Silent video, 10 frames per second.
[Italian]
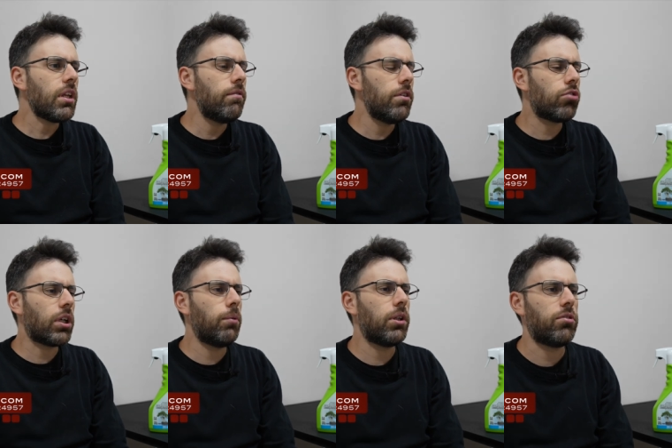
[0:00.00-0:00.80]
Visto
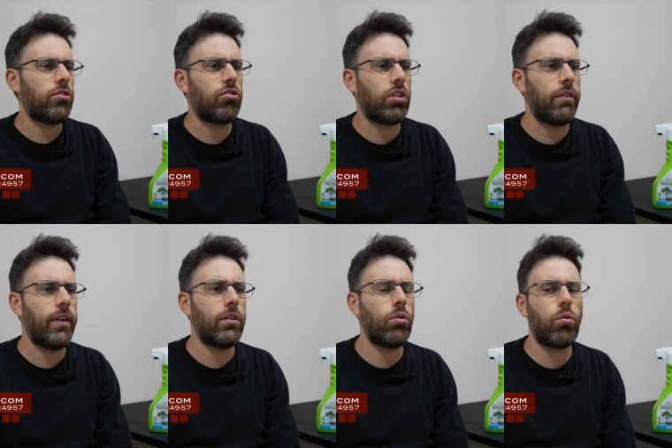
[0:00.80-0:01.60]
che molti stanno
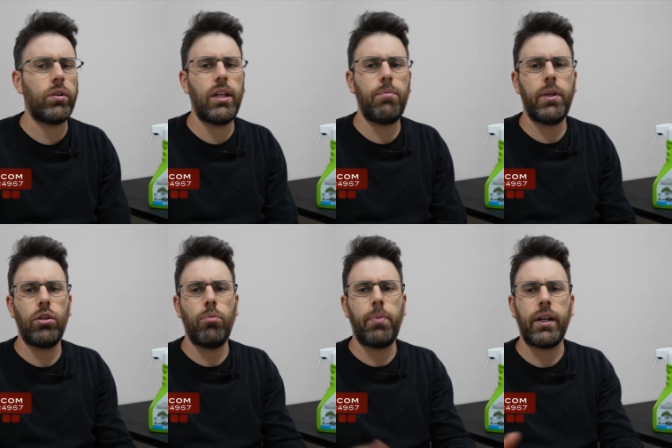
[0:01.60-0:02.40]
scrivendo quando è il
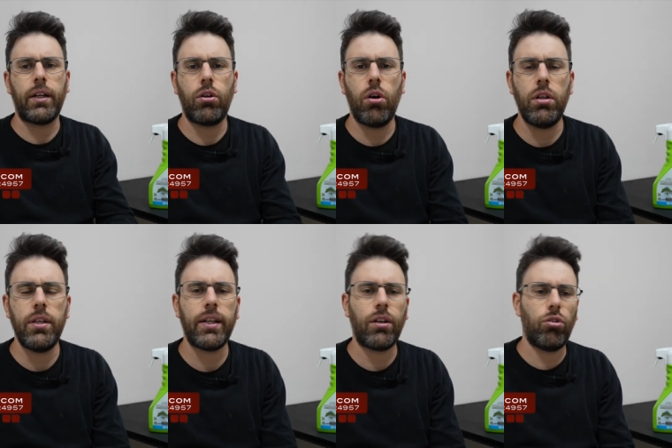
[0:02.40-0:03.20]
periodo per
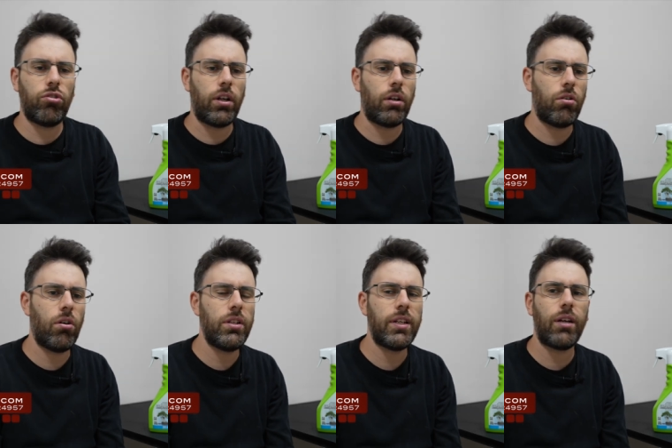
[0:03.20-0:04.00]
raccogliere, cosa
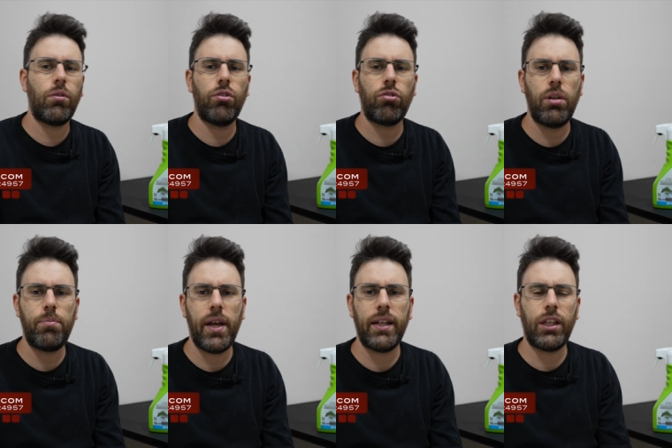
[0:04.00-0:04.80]
raccogliere, quali sono le
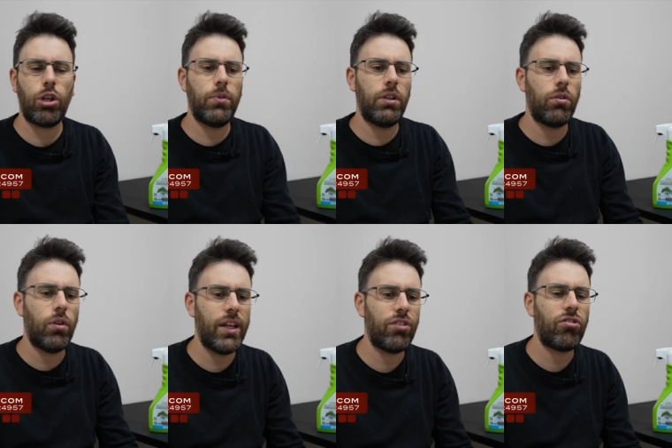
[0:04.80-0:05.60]
piante, come devono
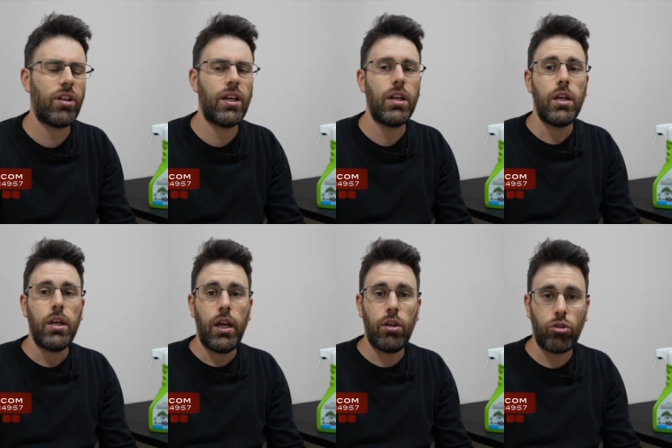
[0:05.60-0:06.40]
essere
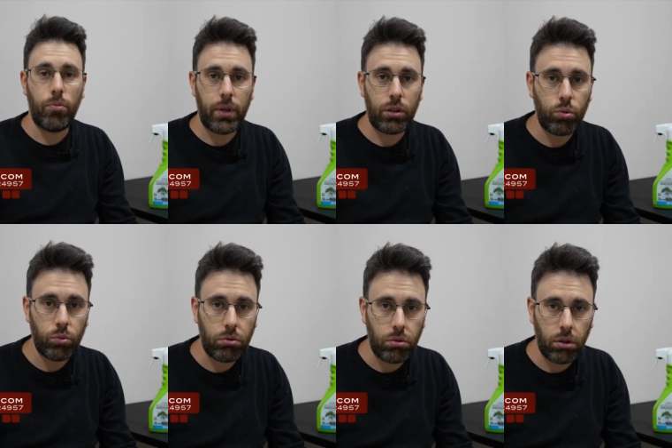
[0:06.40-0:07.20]
e
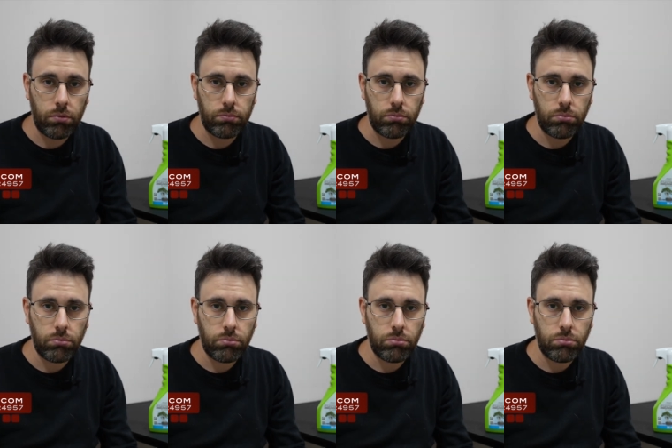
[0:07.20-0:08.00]
soprattutto
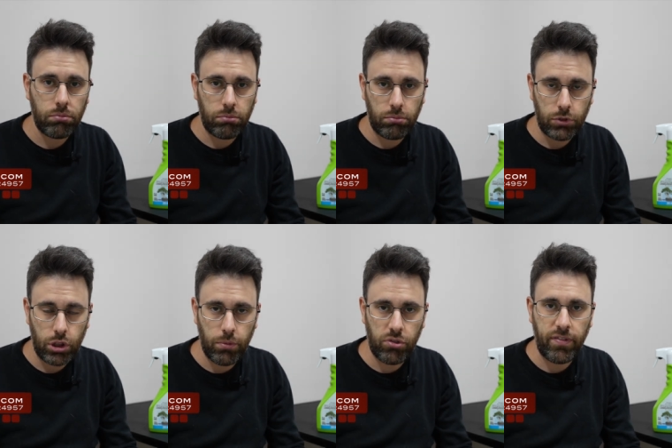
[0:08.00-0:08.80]

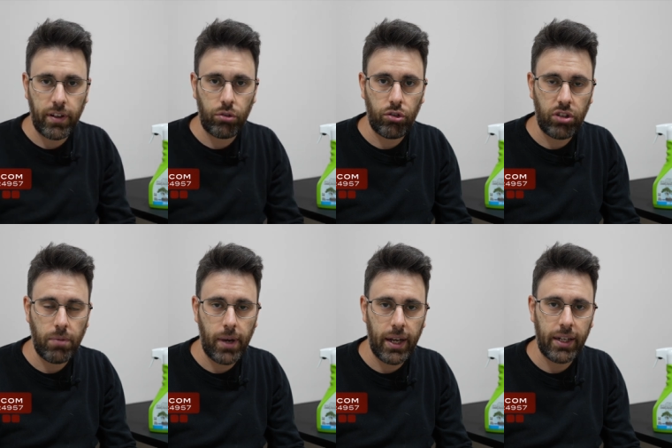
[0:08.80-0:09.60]
come si fanno a
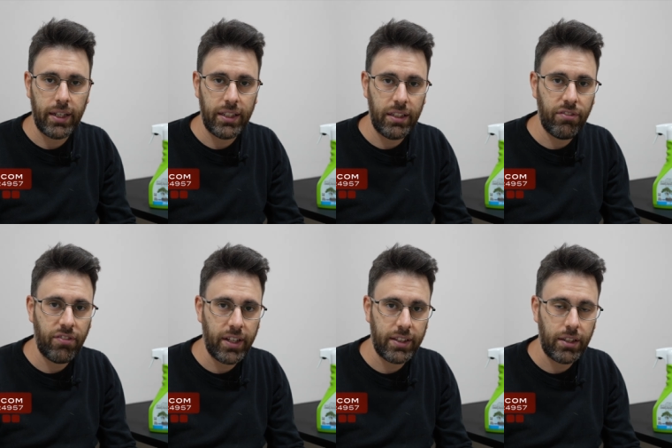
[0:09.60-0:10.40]
sistemare i
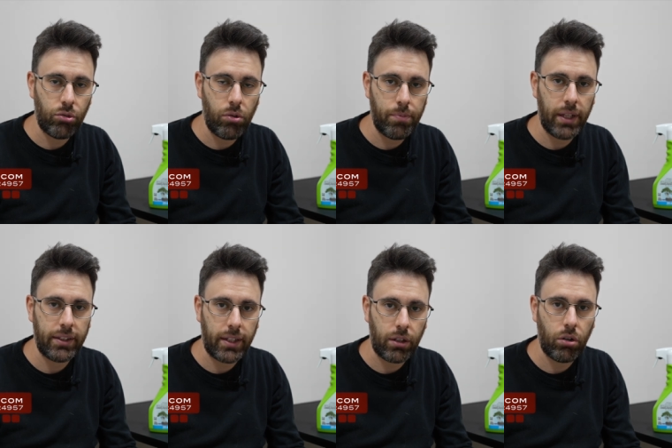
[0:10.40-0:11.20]
difetti sulle
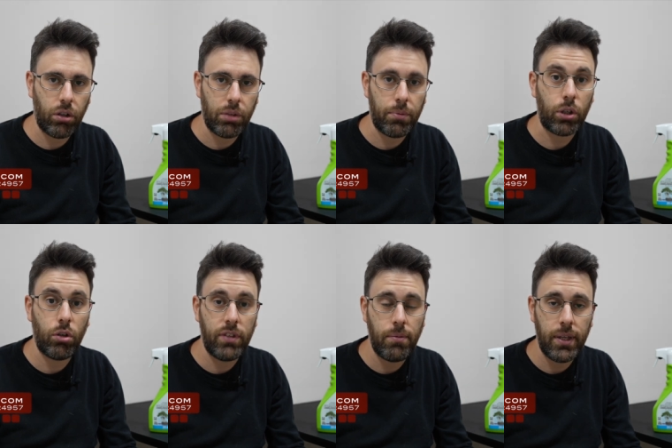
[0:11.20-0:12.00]
piante raccolte, perché
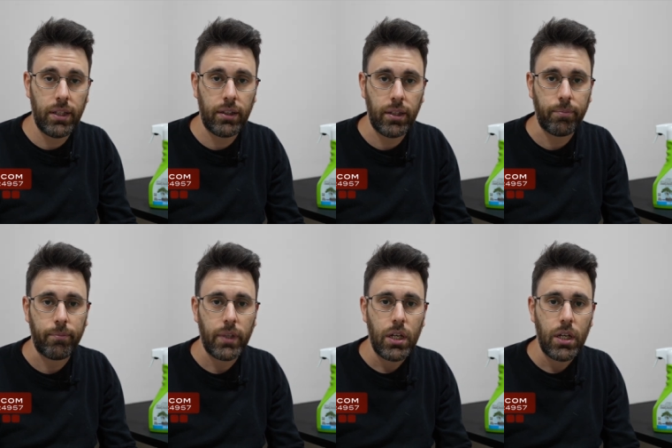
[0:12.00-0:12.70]
ovviamente